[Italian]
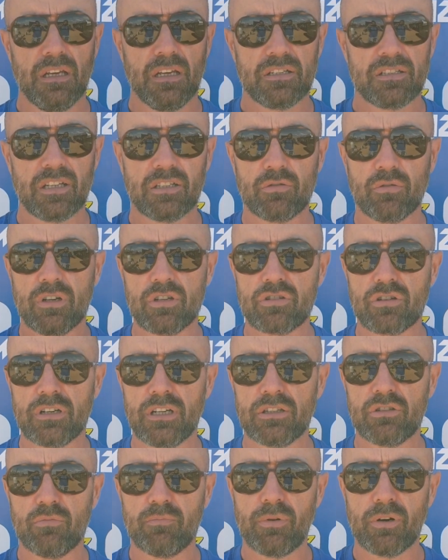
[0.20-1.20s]
È stata una
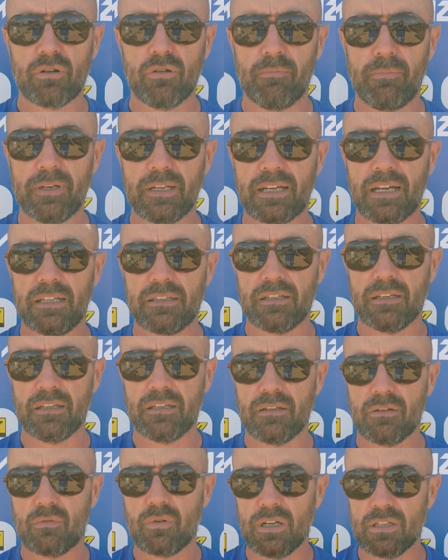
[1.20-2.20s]
giornata un po' complicata
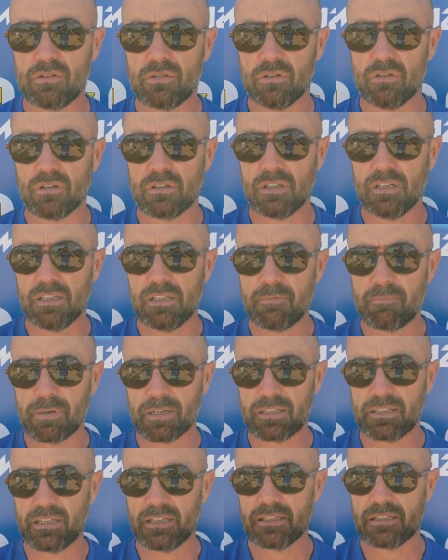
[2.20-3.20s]
in quanto l'ordine di
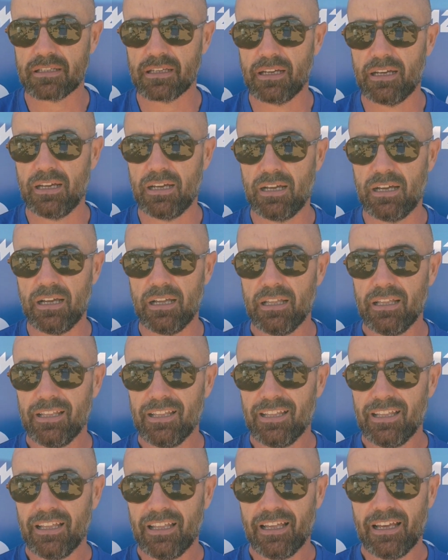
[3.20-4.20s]
partenza
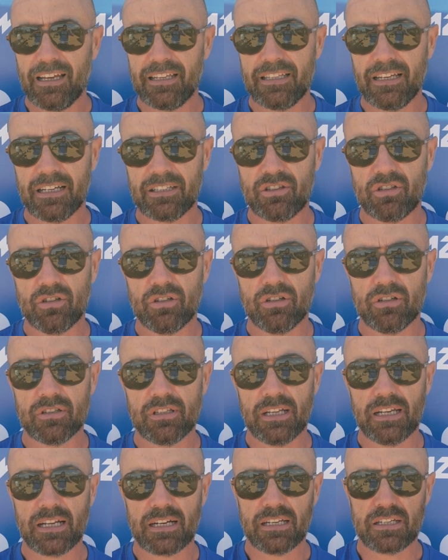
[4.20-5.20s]
è dato
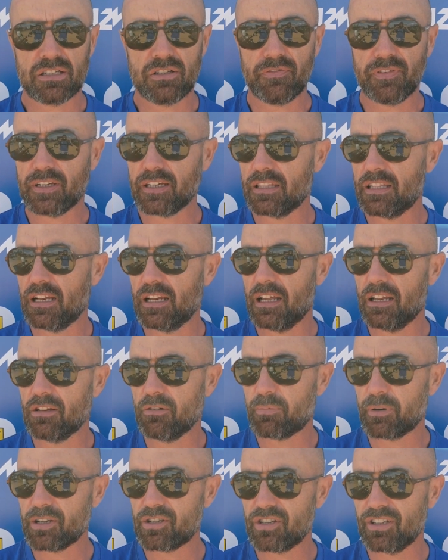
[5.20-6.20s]
dalla classifica
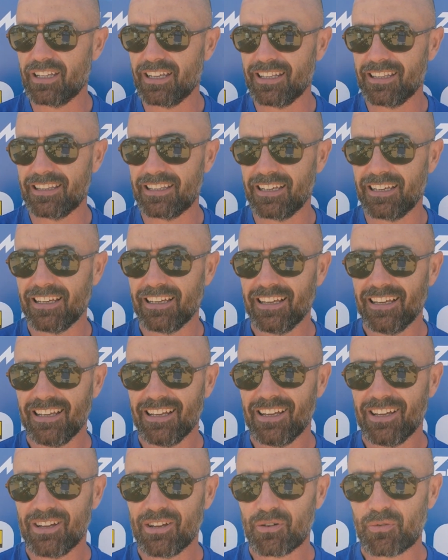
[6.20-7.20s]
dell'anno precedente,
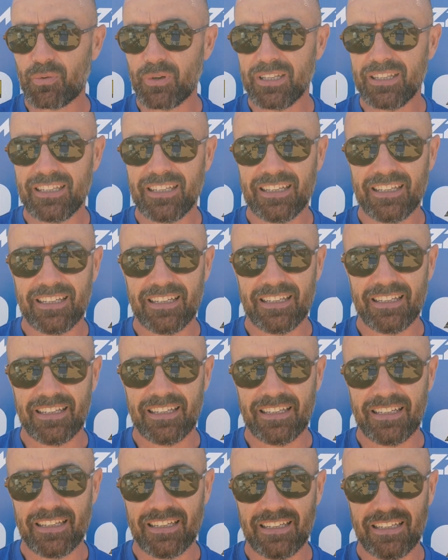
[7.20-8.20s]

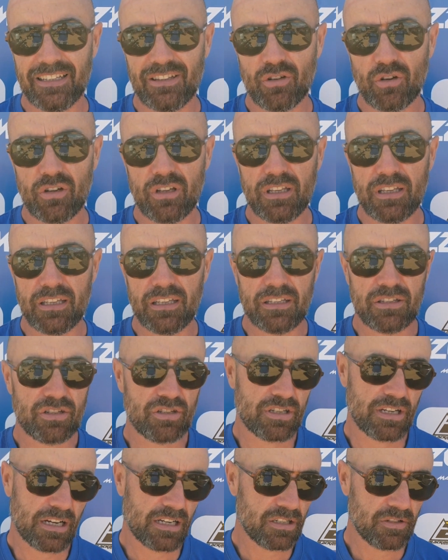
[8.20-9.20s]
quindi noi ci
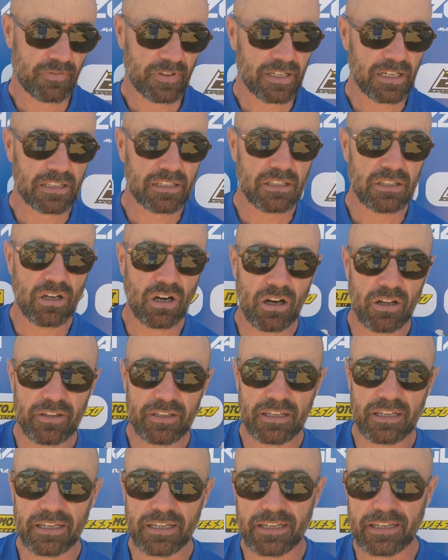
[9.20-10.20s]
siamo classificati
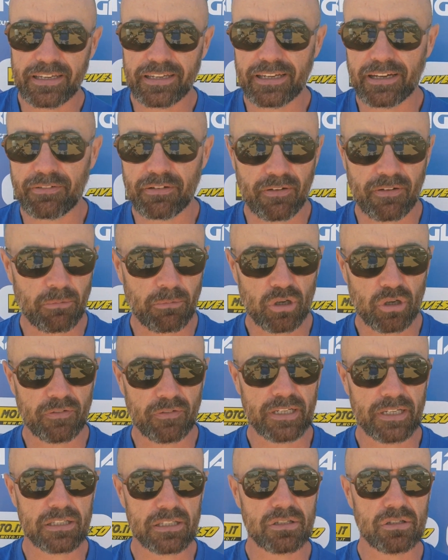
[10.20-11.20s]
noni e avevamo
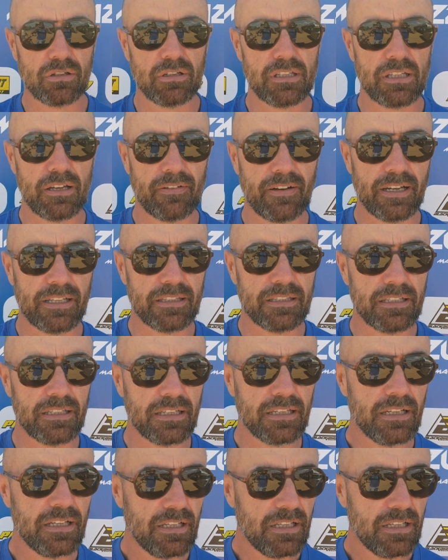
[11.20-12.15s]
nove nazioni davanti.